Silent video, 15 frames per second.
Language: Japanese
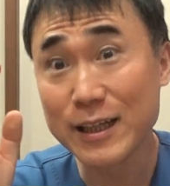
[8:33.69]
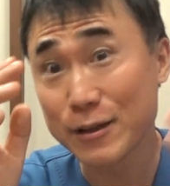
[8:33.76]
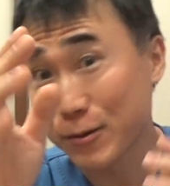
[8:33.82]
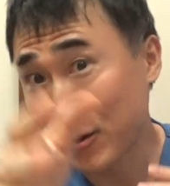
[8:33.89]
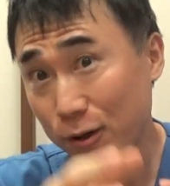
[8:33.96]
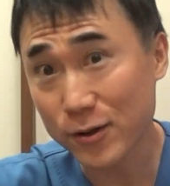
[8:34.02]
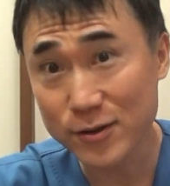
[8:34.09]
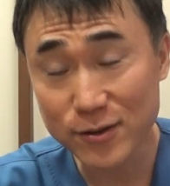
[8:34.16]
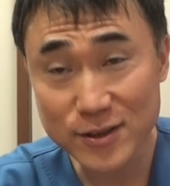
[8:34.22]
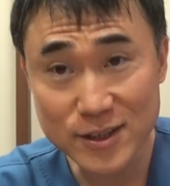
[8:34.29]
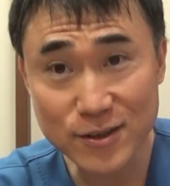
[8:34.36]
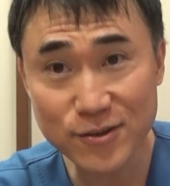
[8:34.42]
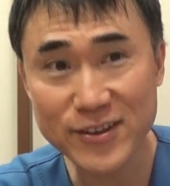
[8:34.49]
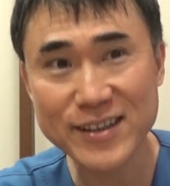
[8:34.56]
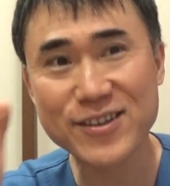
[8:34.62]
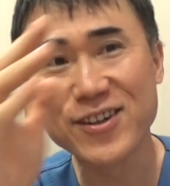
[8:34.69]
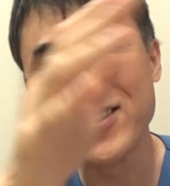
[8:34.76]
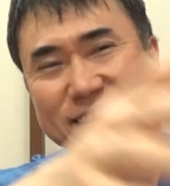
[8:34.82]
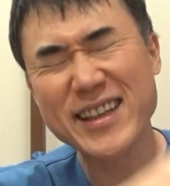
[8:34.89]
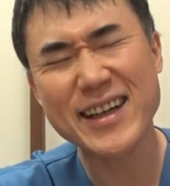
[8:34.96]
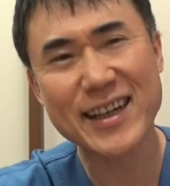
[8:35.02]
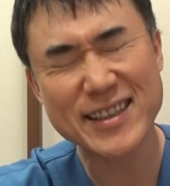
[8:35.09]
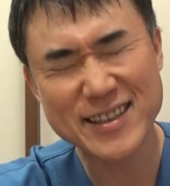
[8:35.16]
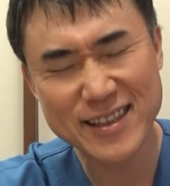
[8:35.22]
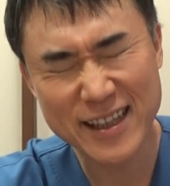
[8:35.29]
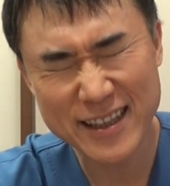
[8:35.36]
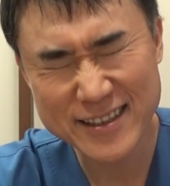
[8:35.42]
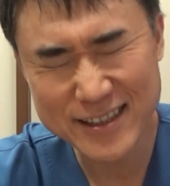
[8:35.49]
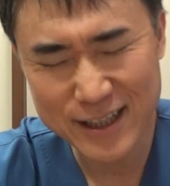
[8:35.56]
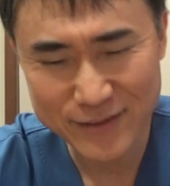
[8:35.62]
この人はこんな発
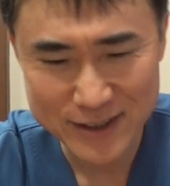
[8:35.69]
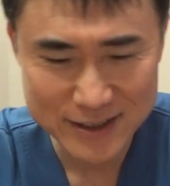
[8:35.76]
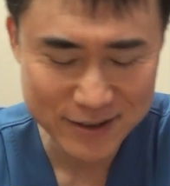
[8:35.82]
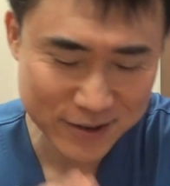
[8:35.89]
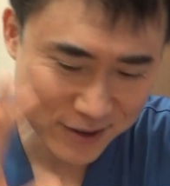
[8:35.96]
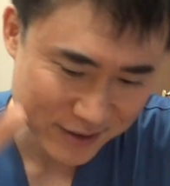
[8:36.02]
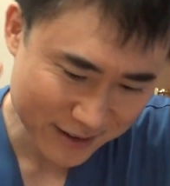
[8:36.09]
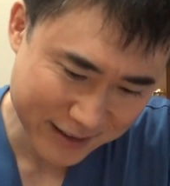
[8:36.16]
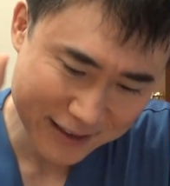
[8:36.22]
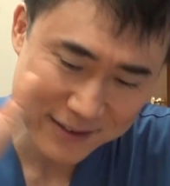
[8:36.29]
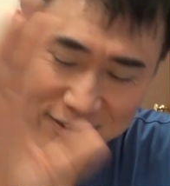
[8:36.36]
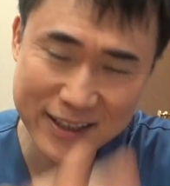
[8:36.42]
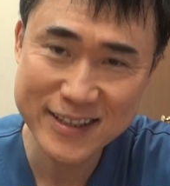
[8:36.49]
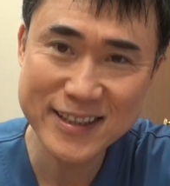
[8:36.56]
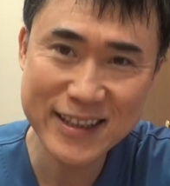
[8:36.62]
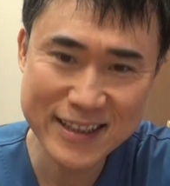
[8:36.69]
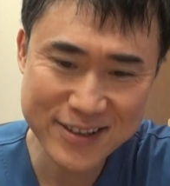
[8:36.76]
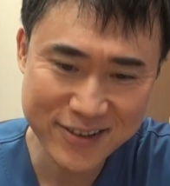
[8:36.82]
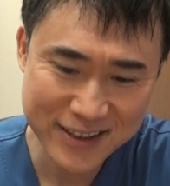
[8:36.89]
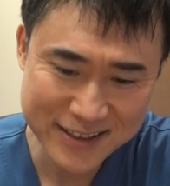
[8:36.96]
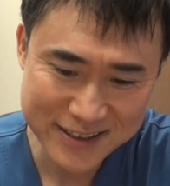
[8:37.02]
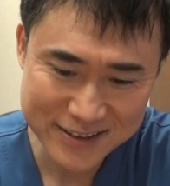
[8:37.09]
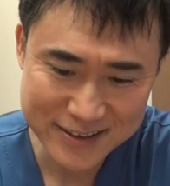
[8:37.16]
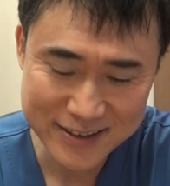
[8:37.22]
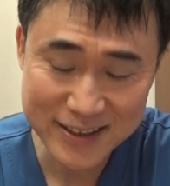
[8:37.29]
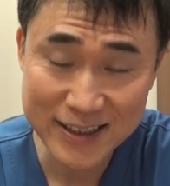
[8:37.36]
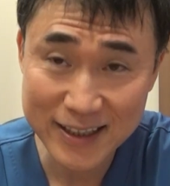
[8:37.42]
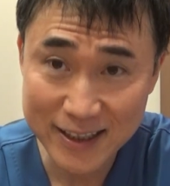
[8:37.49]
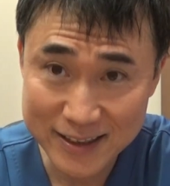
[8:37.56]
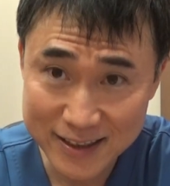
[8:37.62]
言してますこんなおかしな人ですっ
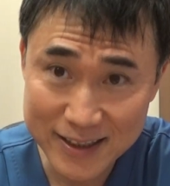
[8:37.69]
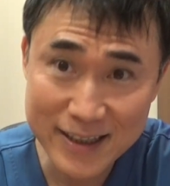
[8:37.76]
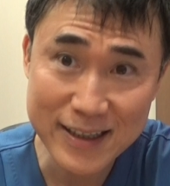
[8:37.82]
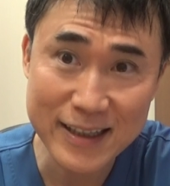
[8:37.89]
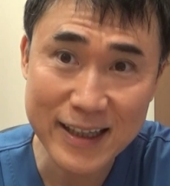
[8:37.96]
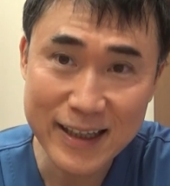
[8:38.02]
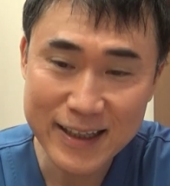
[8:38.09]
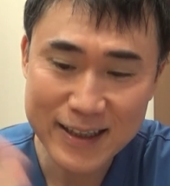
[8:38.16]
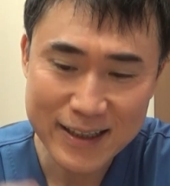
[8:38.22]
てやって